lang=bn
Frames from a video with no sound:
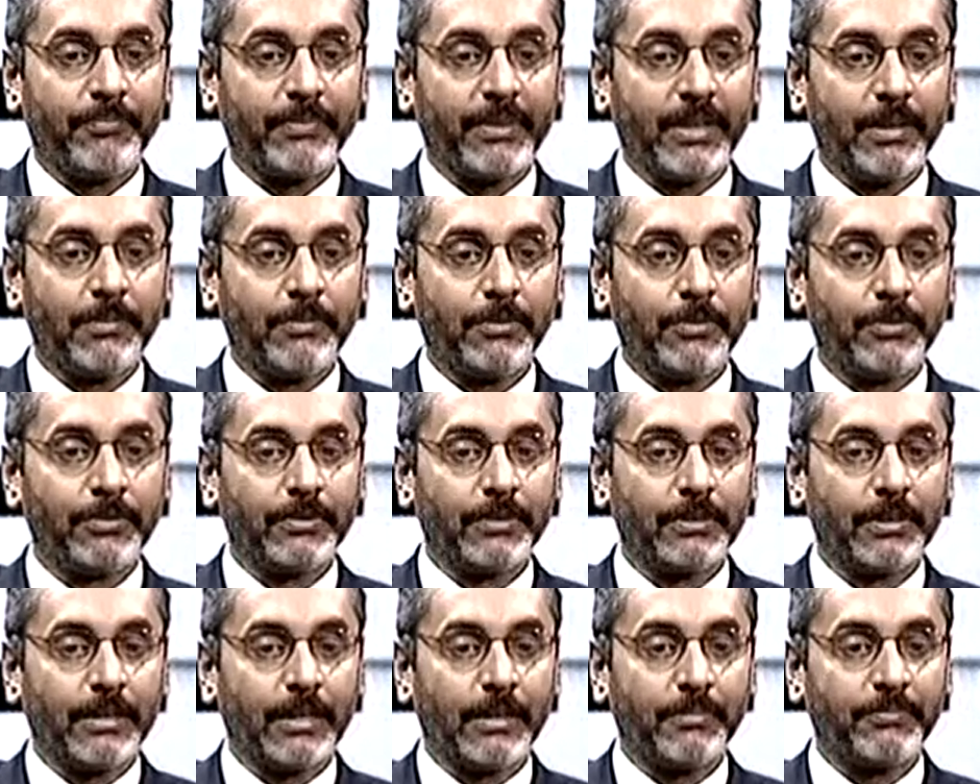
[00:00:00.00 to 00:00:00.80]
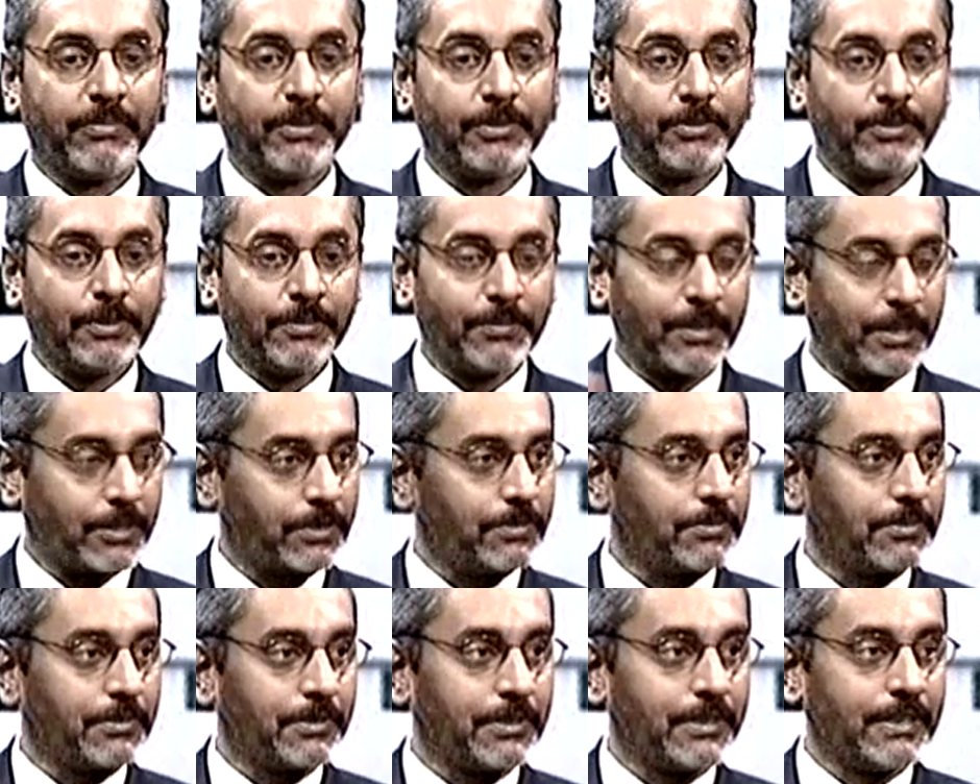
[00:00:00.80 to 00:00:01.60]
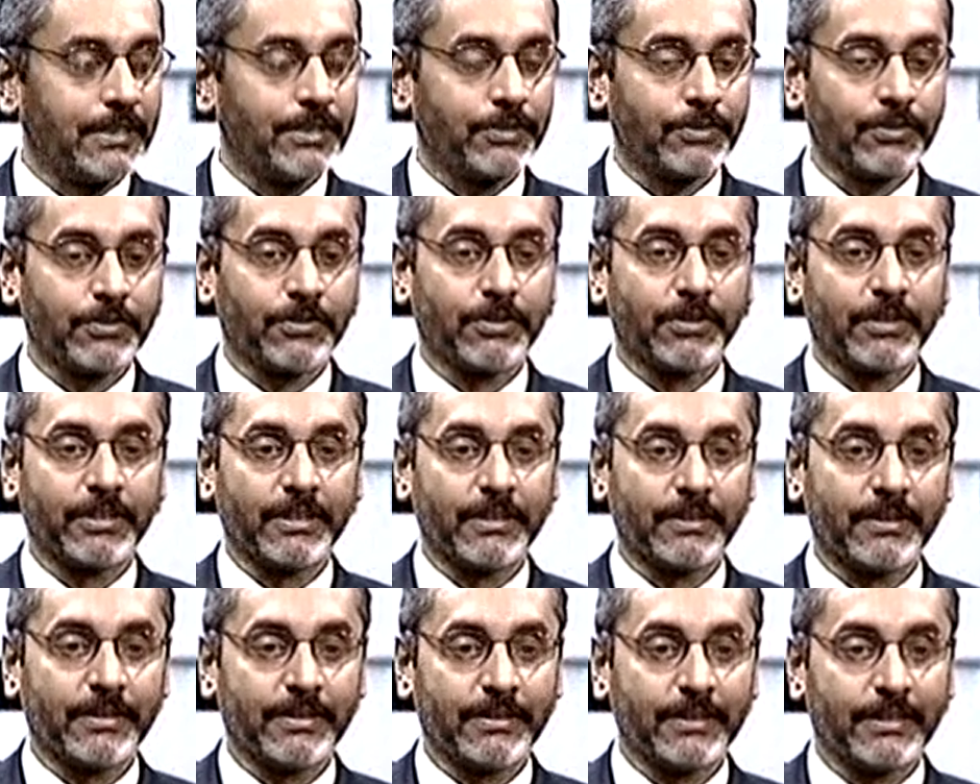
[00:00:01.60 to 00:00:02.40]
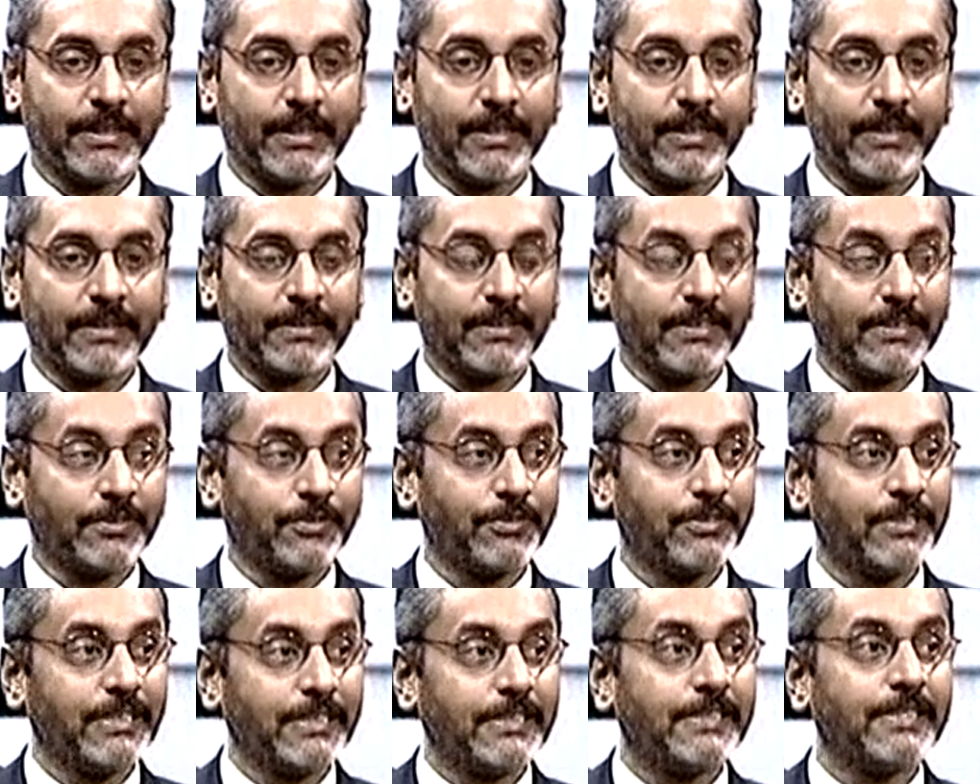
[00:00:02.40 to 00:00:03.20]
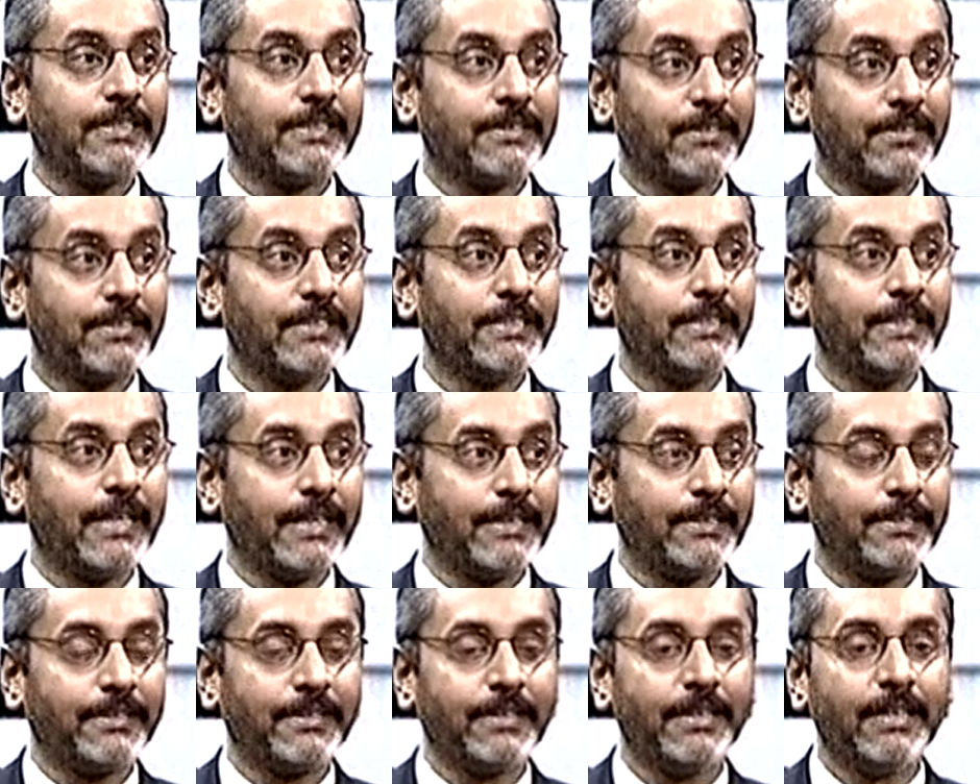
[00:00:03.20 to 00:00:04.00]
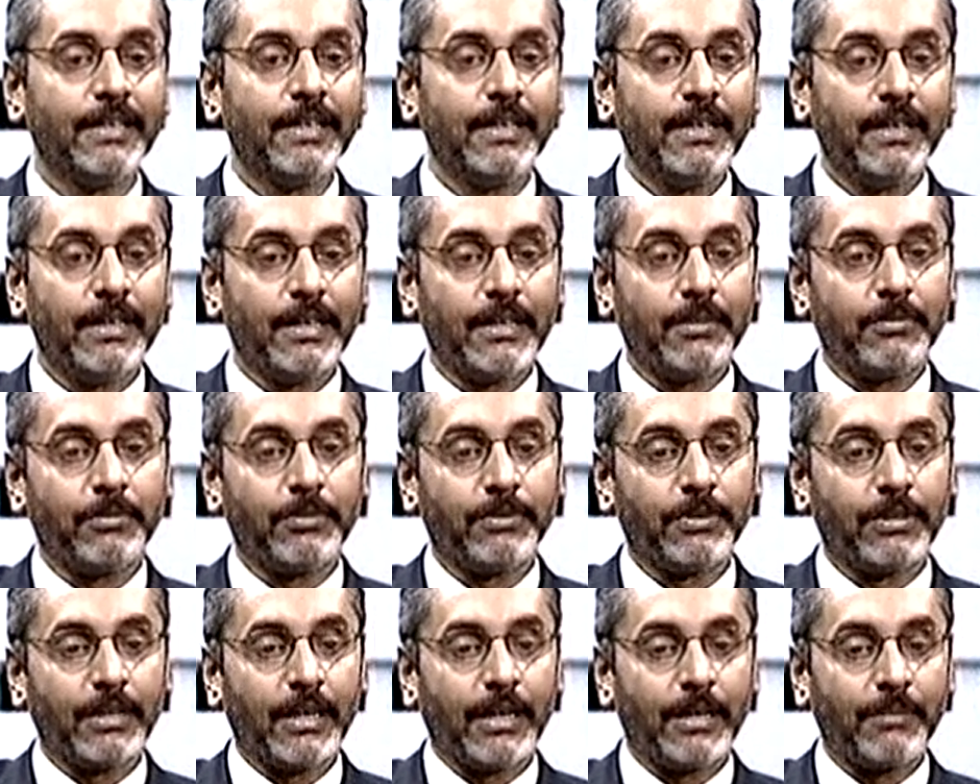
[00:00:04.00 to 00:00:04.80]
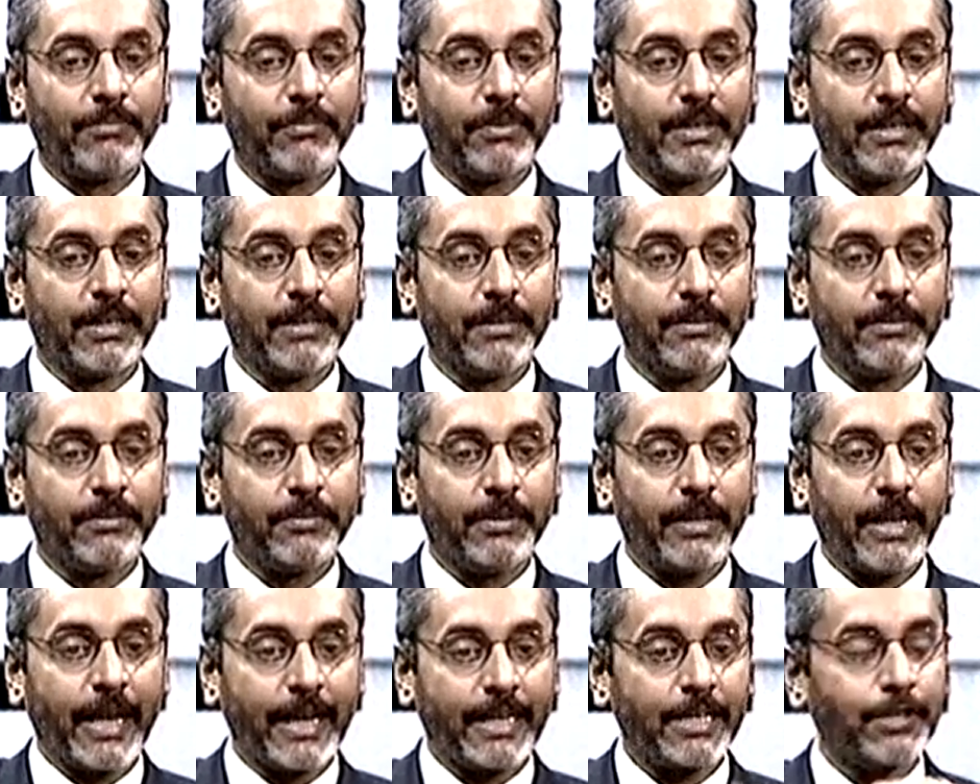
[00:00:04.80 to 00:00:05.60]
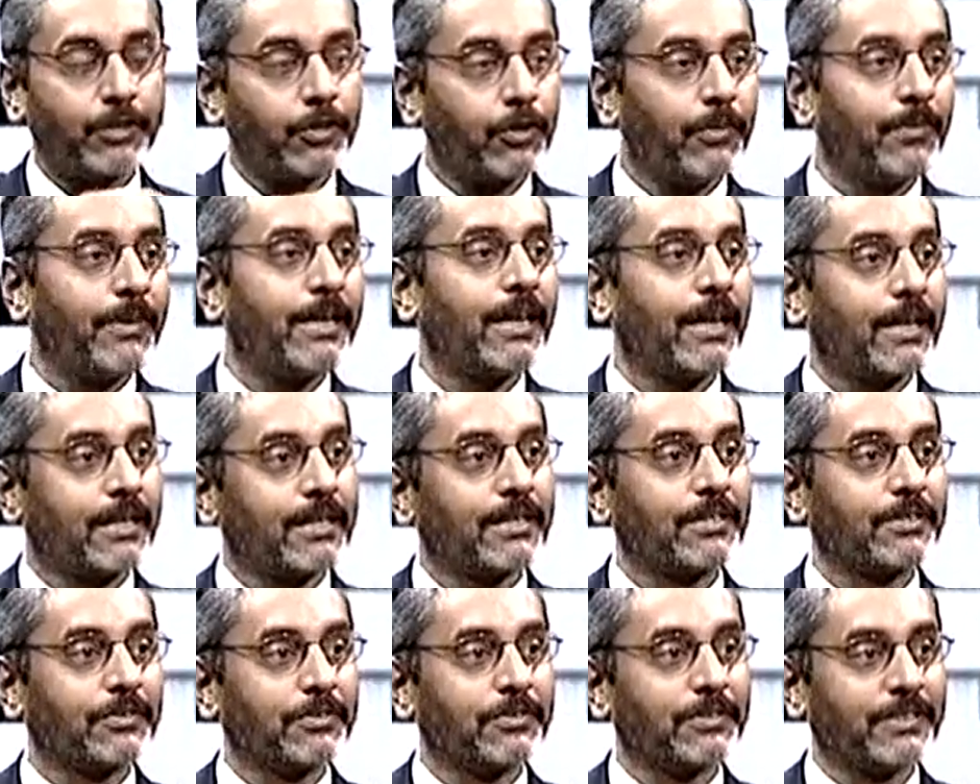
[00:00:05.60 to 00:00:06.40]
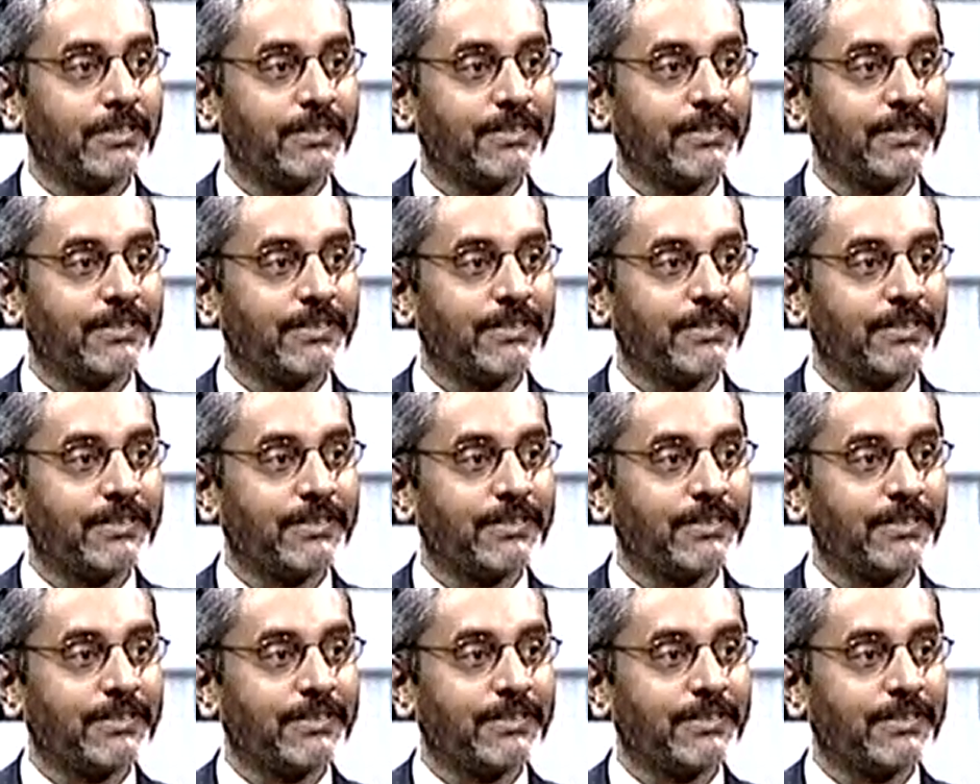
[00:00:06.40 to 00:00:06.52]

এবং আপনি যদি পার্শ্ববর্তী দেশও ধরেন সেখানে কিন্তু সিক্সটি থ্রি ডেথ এবং আমরা একই সময় আক্রান্ত হয়েছি